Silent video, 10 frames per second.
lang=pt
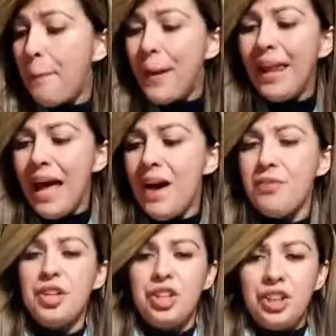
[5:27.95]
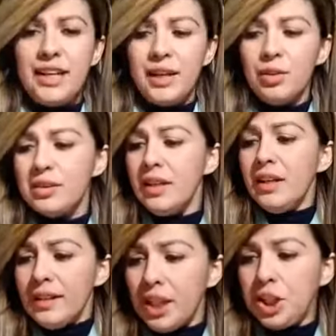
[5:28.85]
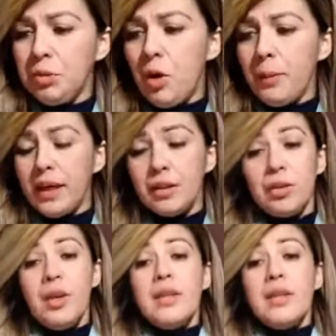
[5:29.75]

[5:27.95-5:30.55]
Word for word: palavra de Deus neste momento.